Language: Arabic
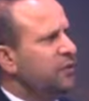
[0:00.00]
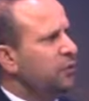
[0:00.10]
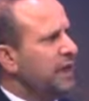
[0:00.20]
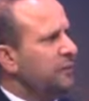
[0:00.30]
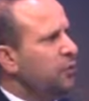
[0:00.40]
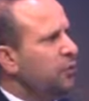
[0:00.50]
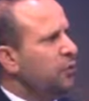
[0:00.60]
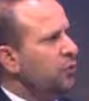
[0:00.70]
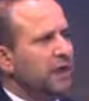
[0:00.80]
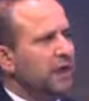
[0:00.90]
كيف تقيم
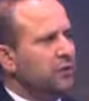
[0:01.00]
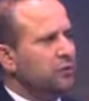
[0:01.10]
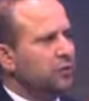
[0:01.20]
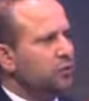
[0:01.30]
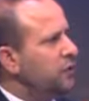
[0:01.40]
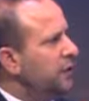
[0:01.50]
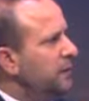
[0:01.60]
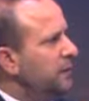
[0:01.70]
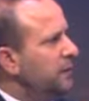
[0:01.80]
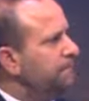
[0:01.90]
حضورها دكتور
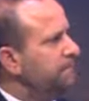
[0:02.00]
شكري